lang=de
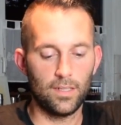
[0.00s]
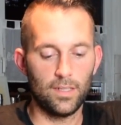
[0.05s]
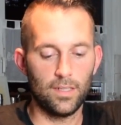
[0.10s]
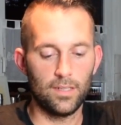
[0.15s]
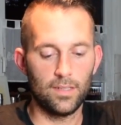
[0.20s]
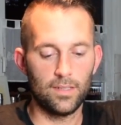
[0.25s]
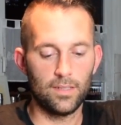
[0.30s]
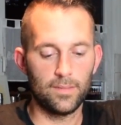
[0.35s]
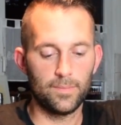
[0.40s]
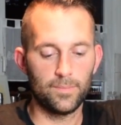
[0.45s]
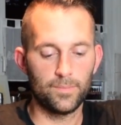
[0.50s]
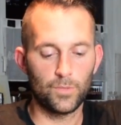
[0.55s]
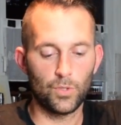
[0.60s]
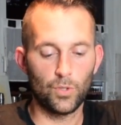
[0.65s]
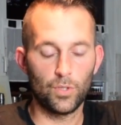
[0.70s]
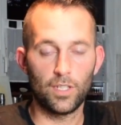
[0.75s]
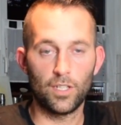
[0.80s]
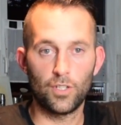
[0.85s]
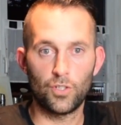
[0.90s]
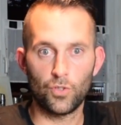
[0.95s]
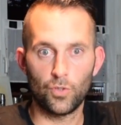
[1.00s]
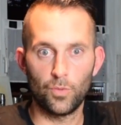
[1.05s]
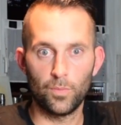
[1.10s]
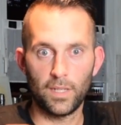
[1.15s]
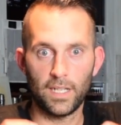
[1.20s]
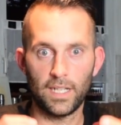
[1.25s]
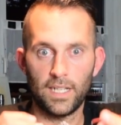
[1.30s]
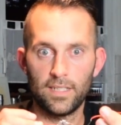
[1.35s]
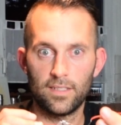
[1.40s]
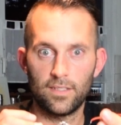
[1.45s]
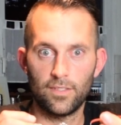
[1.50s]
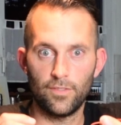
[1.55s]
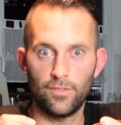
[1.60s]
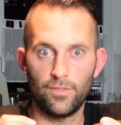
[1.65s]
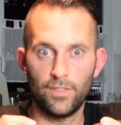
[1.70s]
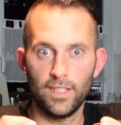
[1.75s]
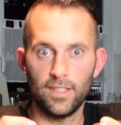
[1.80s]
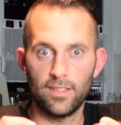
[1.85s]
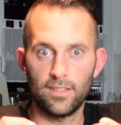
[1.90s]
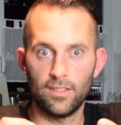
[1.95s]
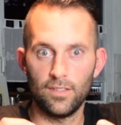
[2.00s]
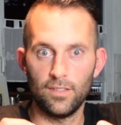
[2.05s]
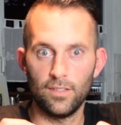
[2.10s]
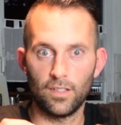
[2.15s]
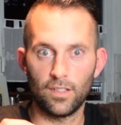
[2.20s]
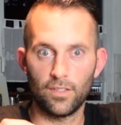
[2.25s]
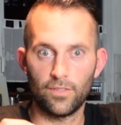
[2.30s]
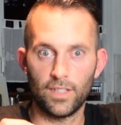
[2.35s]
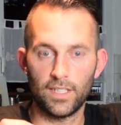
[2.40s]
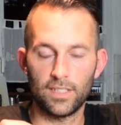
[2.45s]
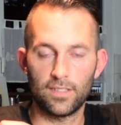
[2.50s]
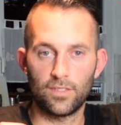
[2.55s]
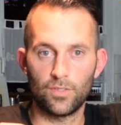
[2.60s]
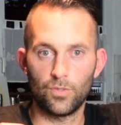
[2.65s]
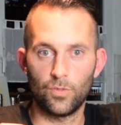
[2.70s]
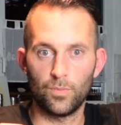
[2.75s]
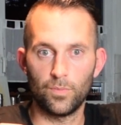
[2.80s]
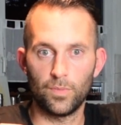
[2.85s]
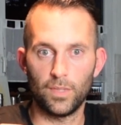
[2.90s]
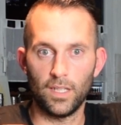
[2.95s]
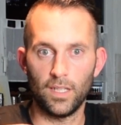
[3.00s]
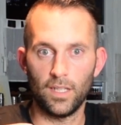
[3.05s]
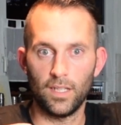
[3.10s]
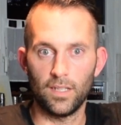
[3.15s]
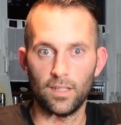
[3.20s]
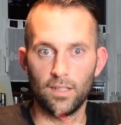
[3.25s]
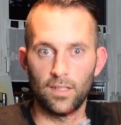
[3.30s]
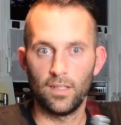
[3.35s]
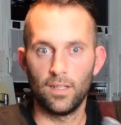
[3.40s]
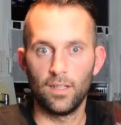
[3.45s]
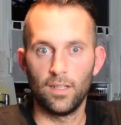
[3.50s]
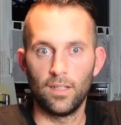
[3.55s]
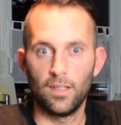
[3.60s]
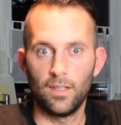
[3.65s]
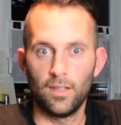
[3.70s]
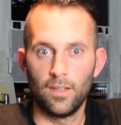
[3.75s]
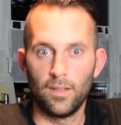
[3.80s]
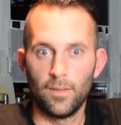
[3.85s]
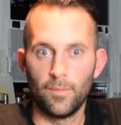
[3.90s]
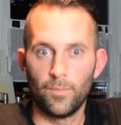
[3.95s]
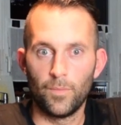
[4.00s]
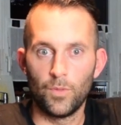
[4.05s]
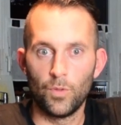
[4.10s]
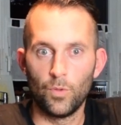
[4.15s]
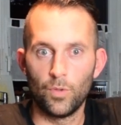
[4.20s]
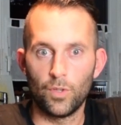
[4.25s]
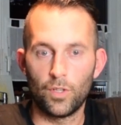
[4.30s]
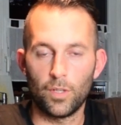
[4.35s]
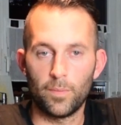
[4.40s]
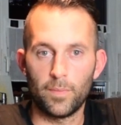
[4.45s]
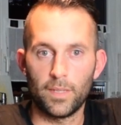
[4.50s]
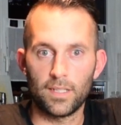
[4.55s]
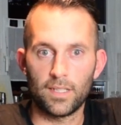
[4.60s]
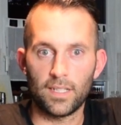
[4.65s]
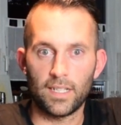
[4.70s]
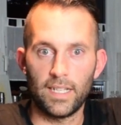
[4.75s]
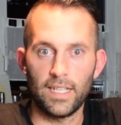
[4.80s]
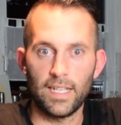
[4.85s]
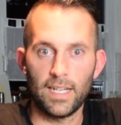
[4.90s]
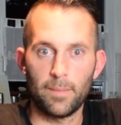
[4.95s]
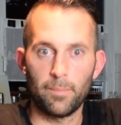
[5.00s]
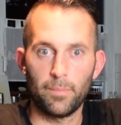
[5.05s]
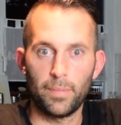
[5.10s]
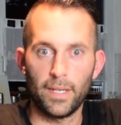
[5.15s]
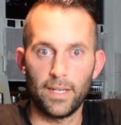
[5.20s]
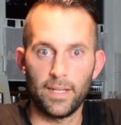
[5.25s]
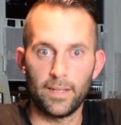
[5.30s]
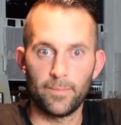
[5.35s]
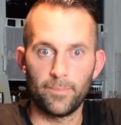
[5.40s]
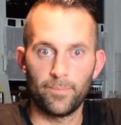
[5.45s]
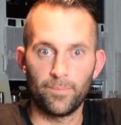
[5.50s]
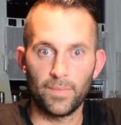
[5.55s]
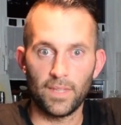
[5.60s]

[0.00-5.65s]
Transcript: ähm, durch den Stromkreis fließen irgendwas um die 0,3 Ampere.